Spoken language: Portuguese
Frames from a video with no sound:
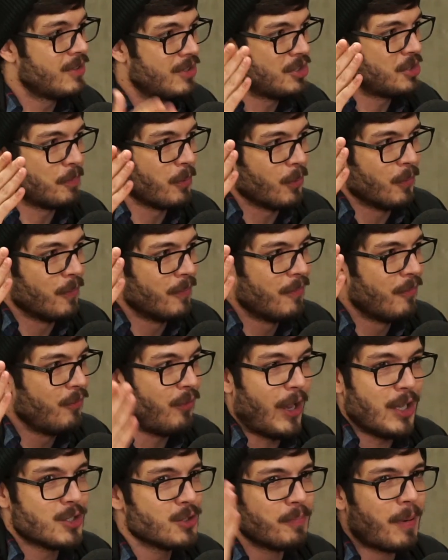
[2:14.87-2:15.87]
tipo,
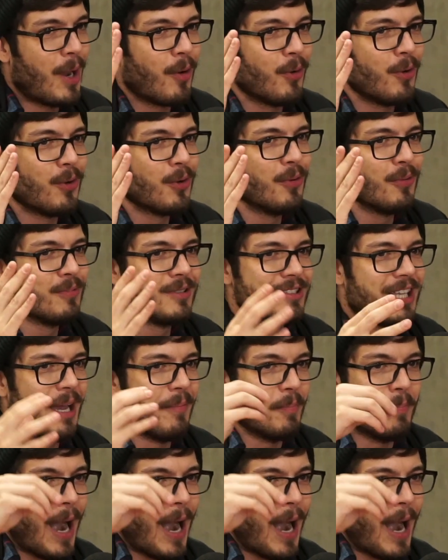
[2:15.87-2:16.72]
fez o bagulho, sabe,